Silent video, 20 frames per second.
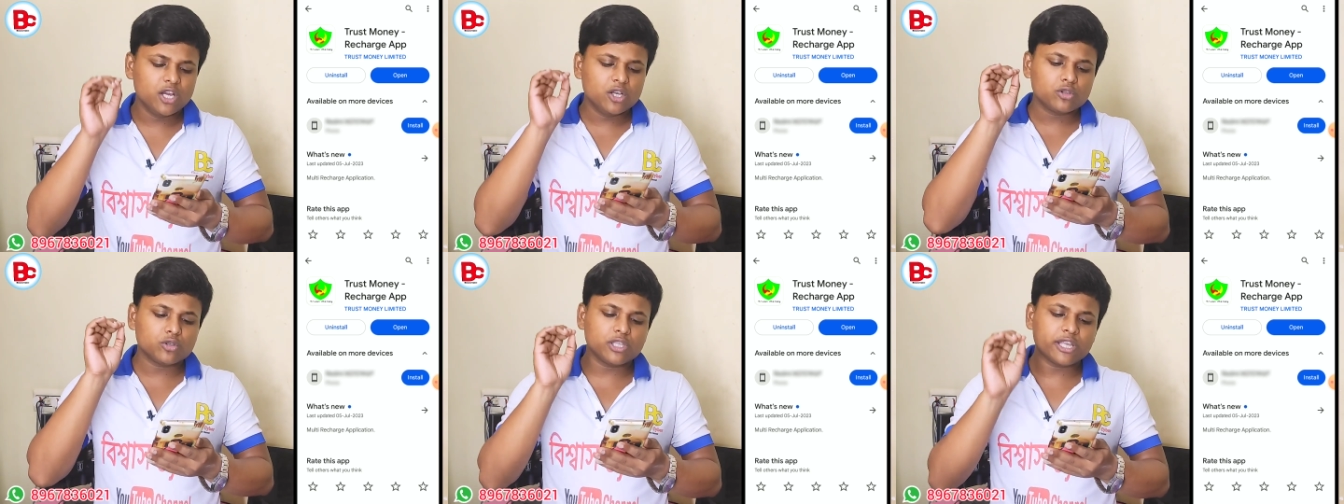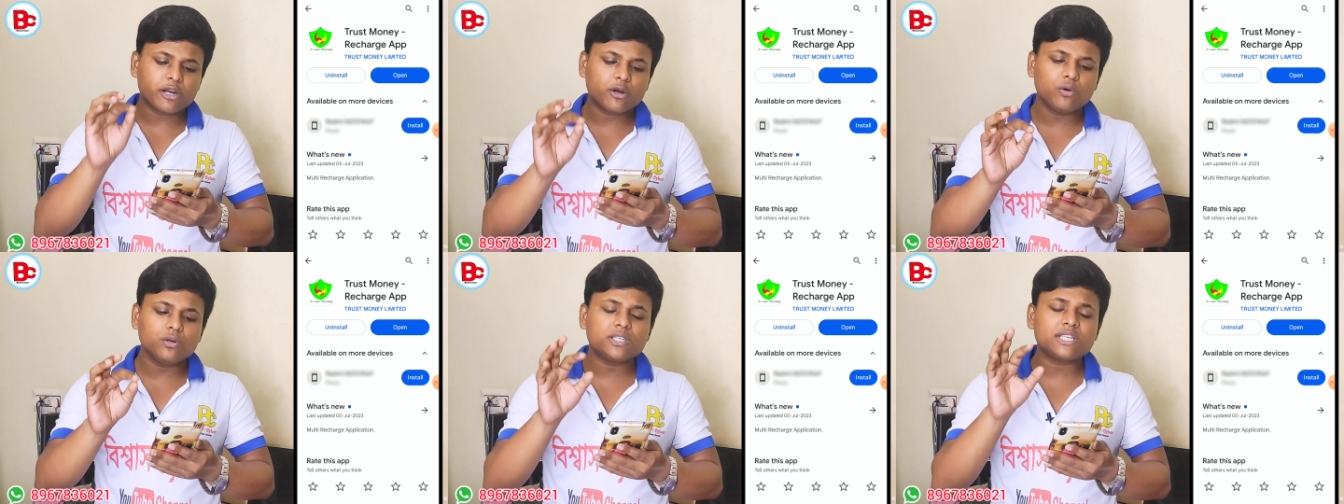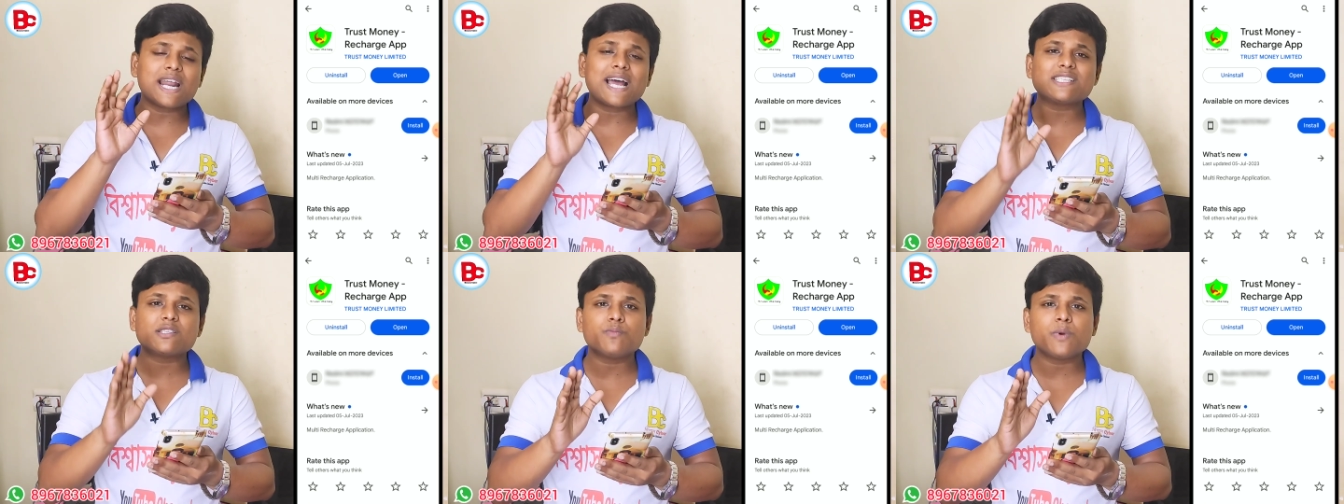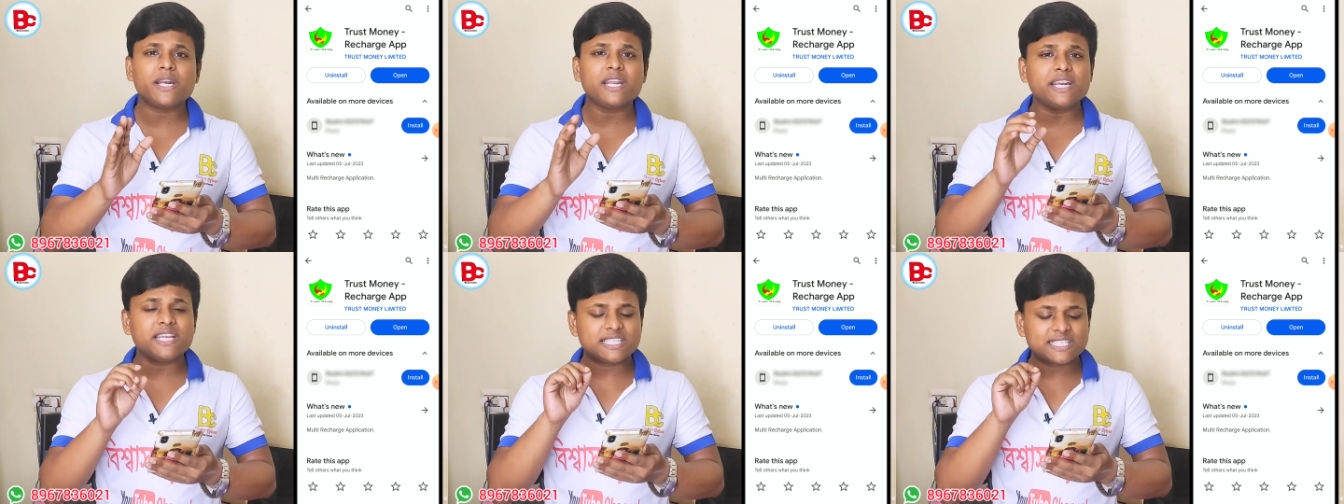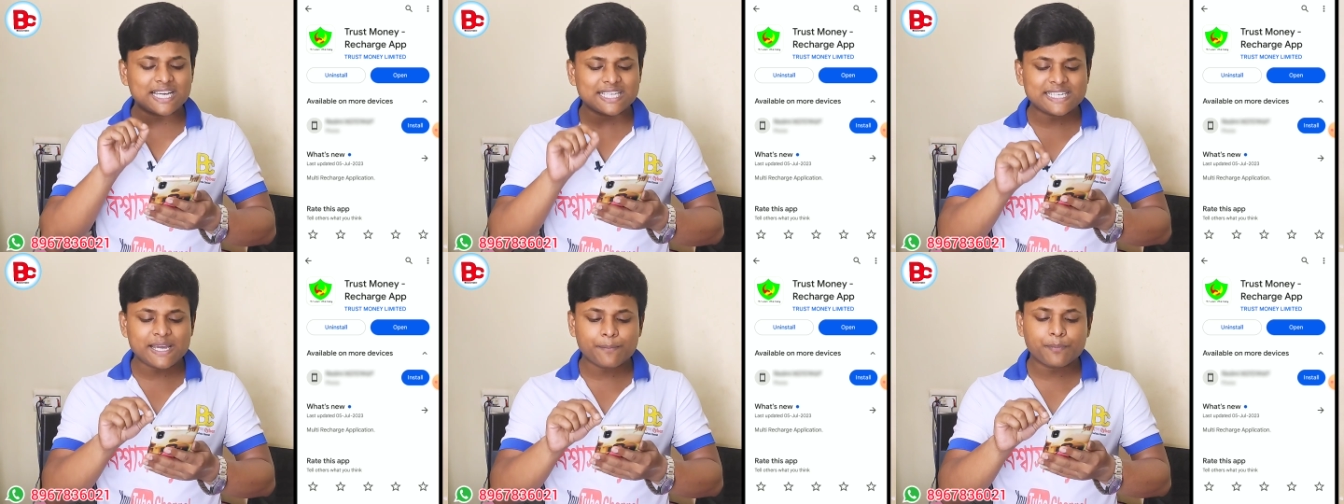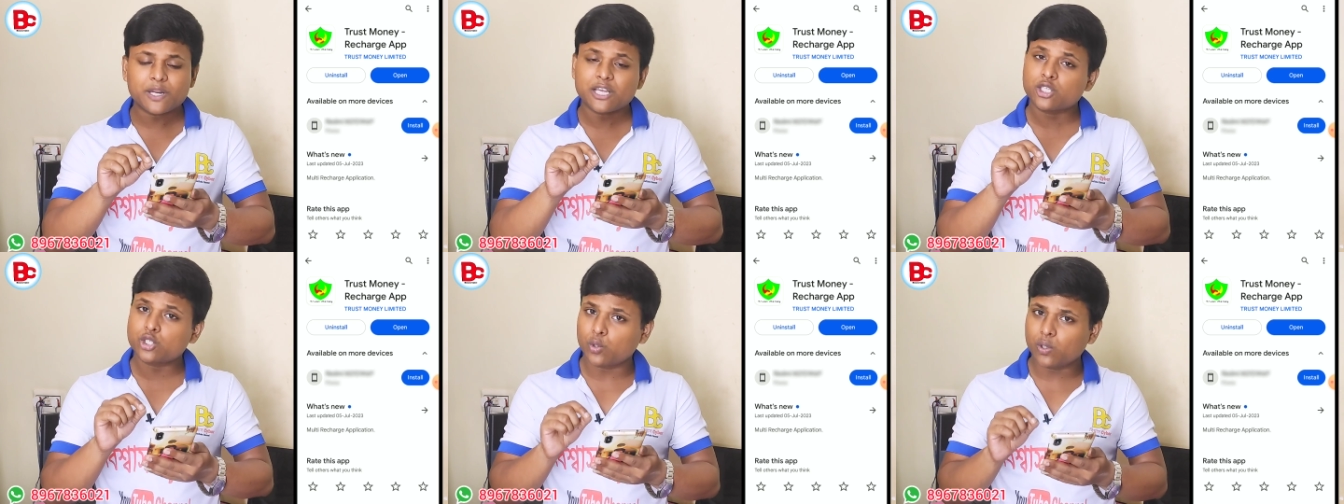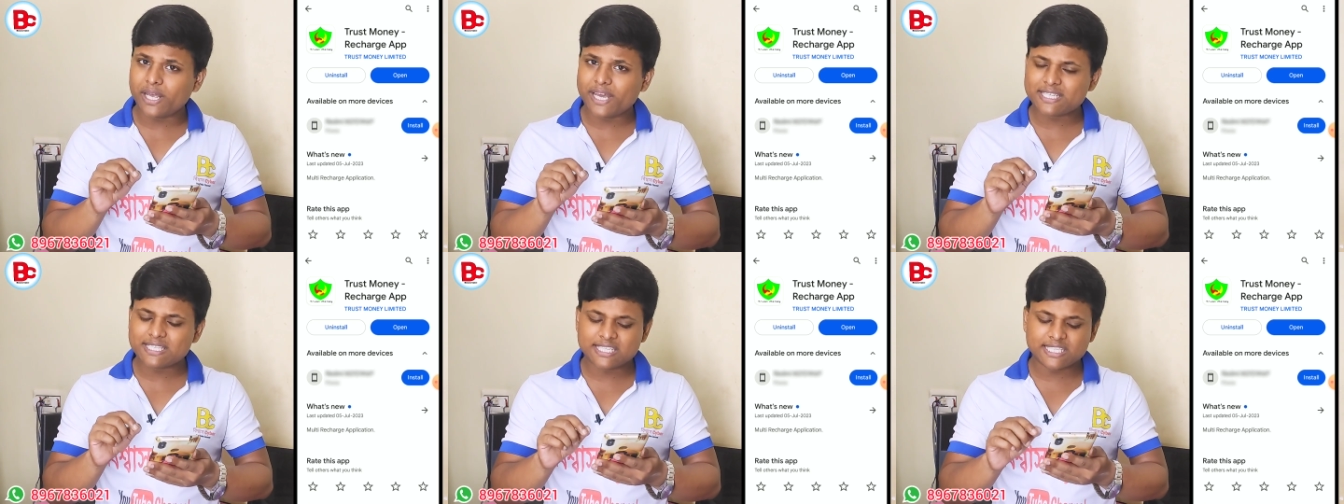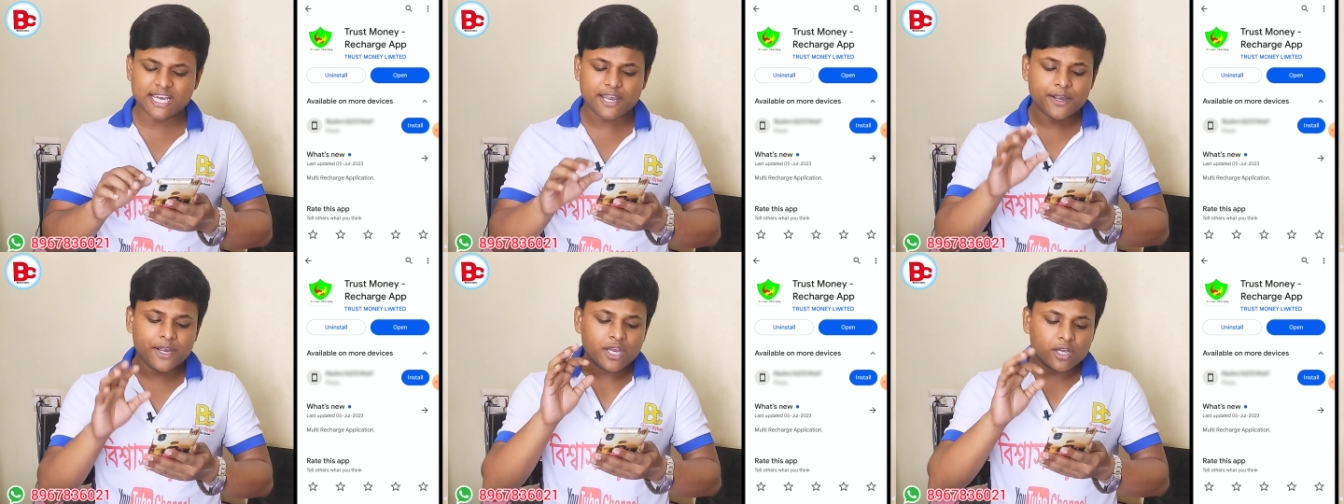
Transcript: তো দেখুন ট্রাস্ট মানি রিচার্জ অ্যাপটা চলে এসছে